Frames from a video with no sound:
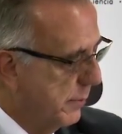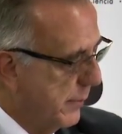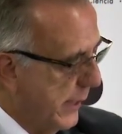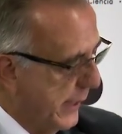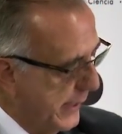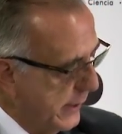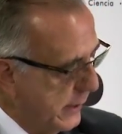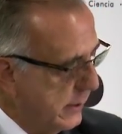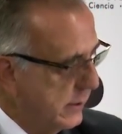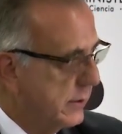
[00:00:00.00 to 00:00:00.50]

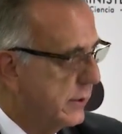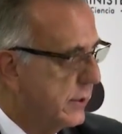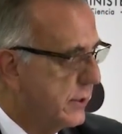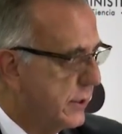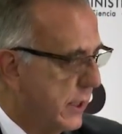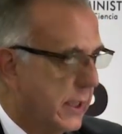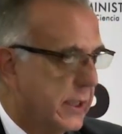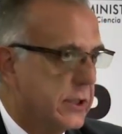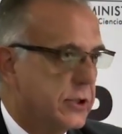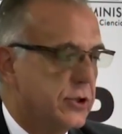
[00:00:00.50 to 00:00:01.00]
para
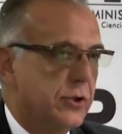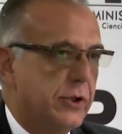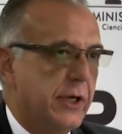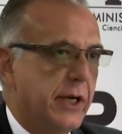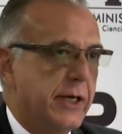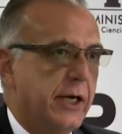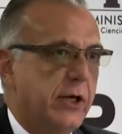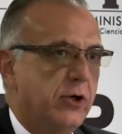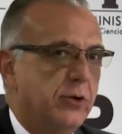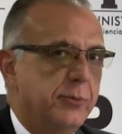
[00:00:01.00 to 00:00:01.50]

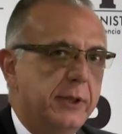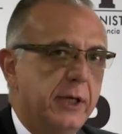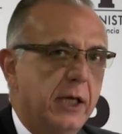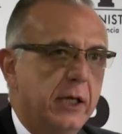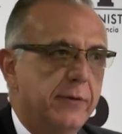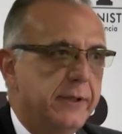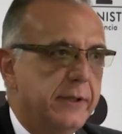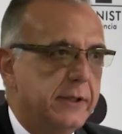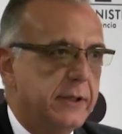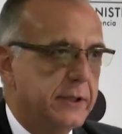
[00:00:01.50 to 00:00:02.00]
seleccionar la nómina
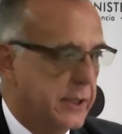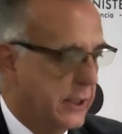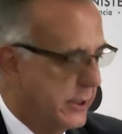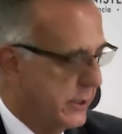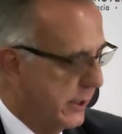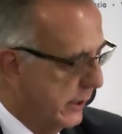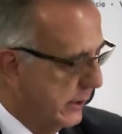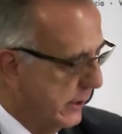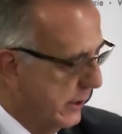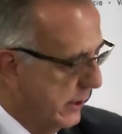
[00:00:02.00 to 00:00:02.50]
de
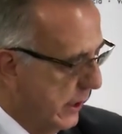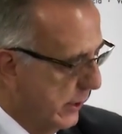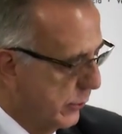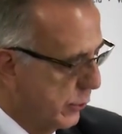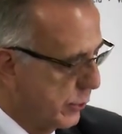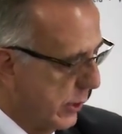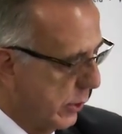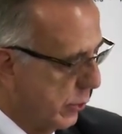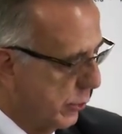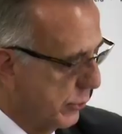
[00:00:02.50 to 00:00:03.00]
26
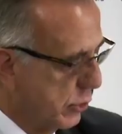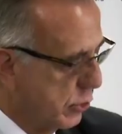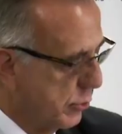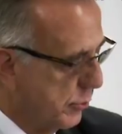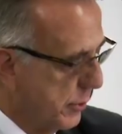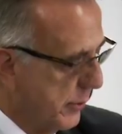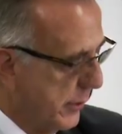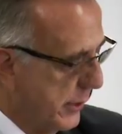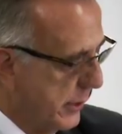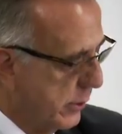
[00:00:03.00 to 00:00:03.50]
candidatos a Corte
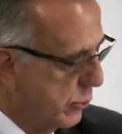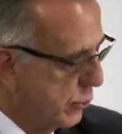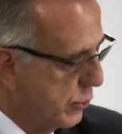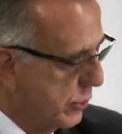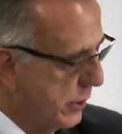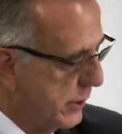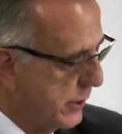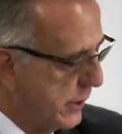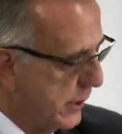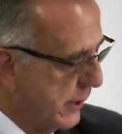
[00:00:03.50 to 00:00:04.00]
Suprema de
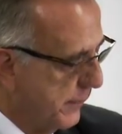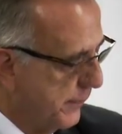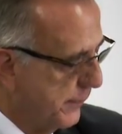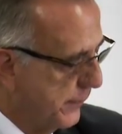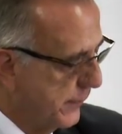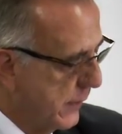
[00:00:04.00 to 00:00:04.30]
Justicia.